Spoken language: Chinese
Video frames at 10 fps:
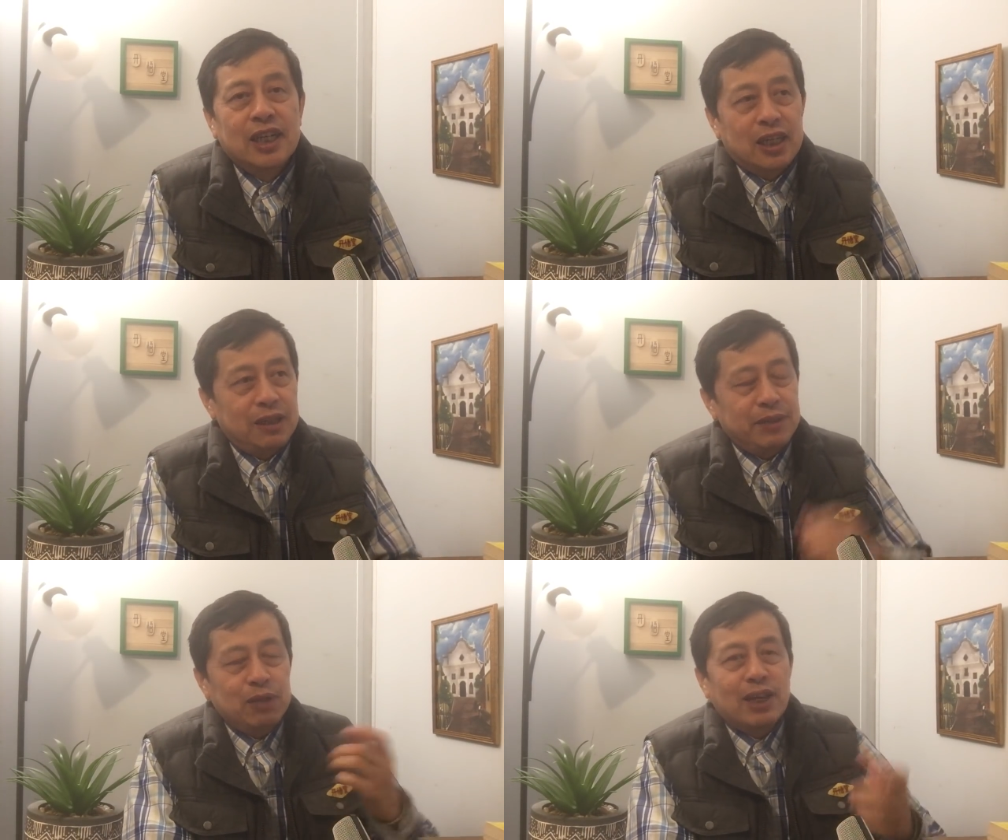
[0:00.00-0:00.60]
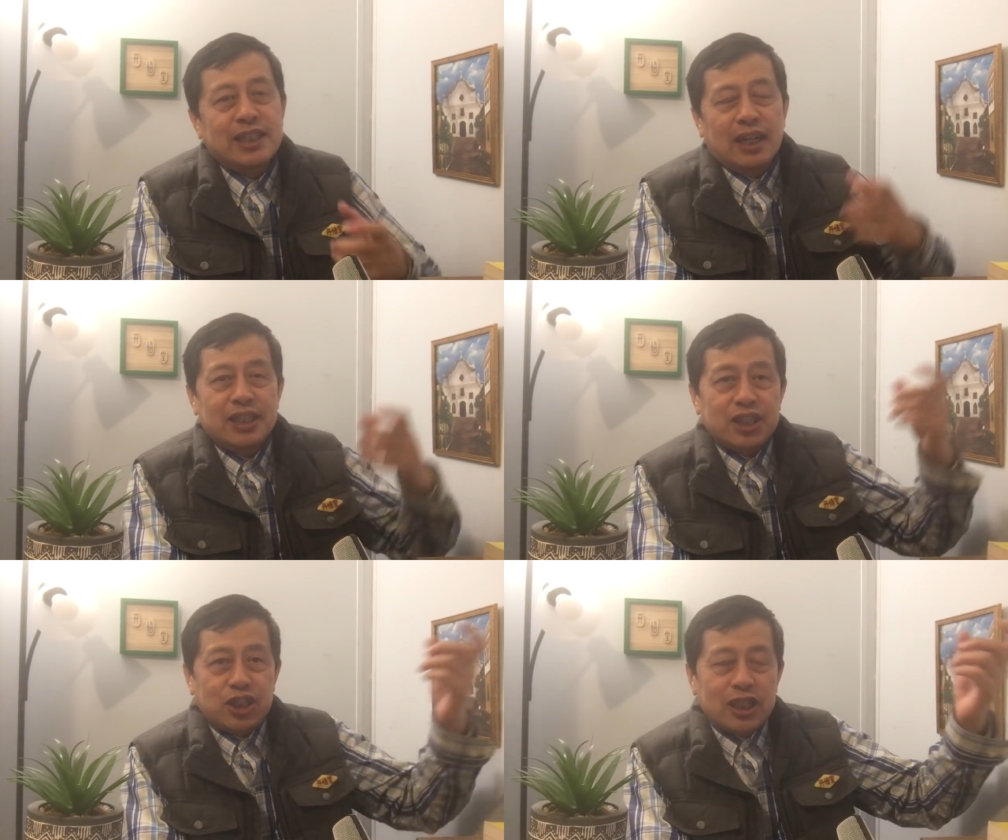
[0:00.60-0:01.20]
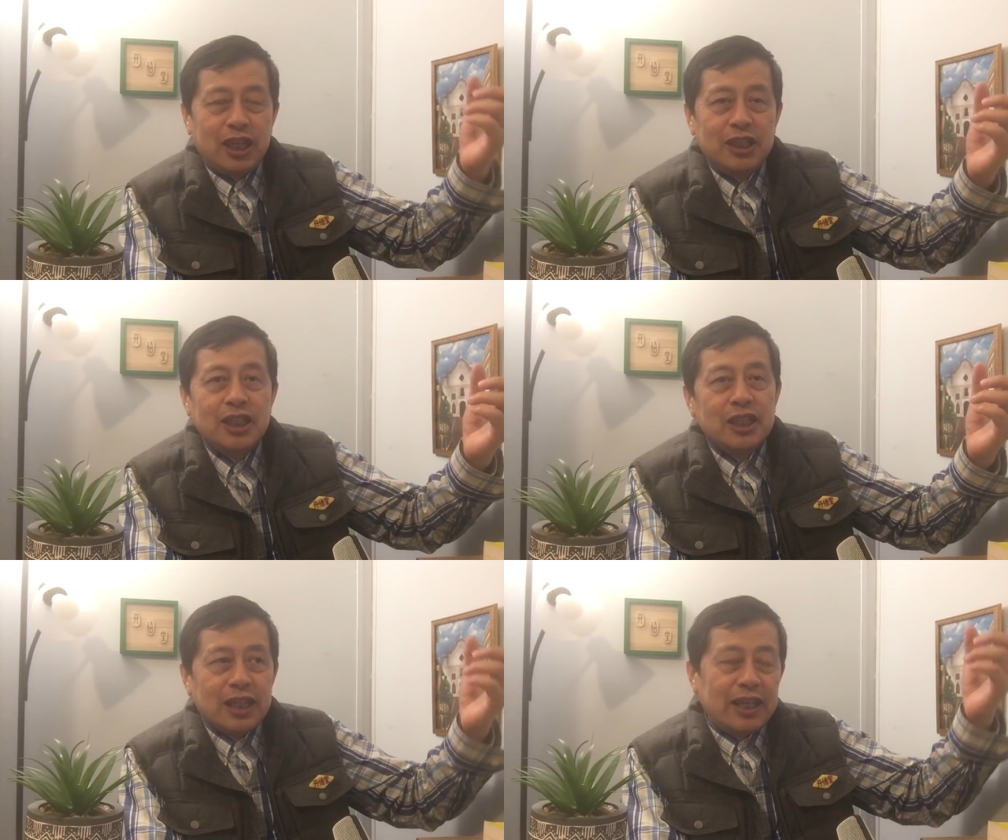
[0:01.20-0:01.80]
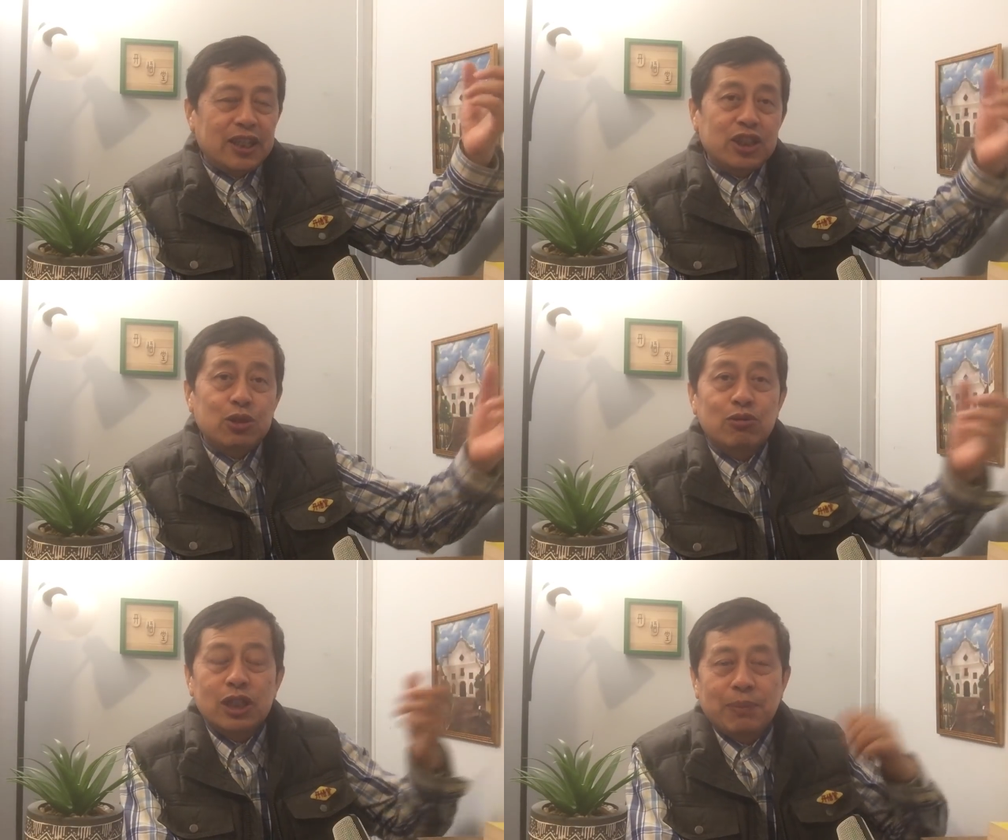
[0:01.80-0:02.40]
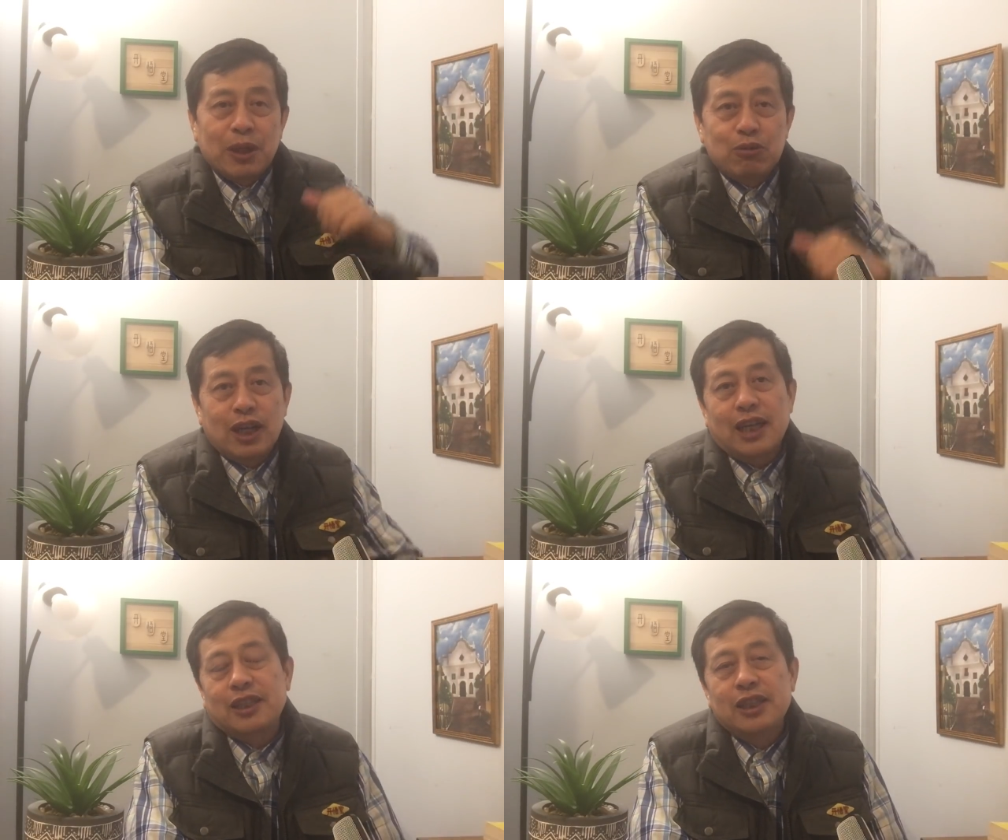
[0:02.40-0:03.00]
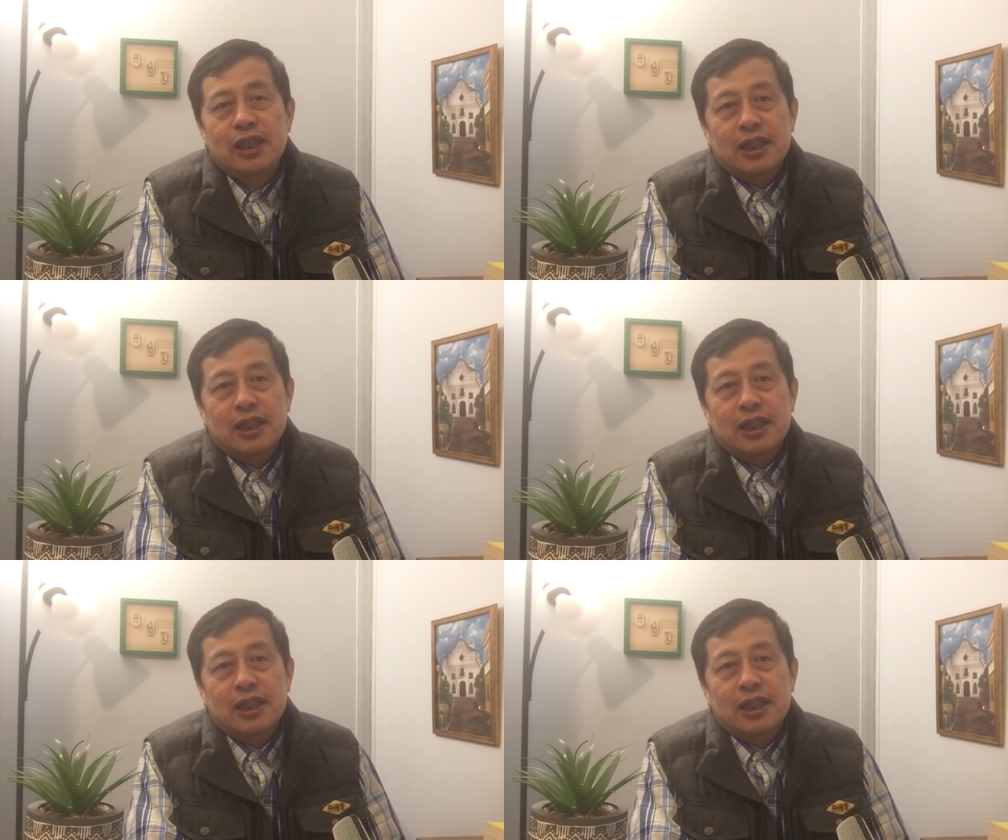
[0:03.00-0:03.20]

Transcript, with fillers: 那么另外蒋介石呢，他也是从日本过来的，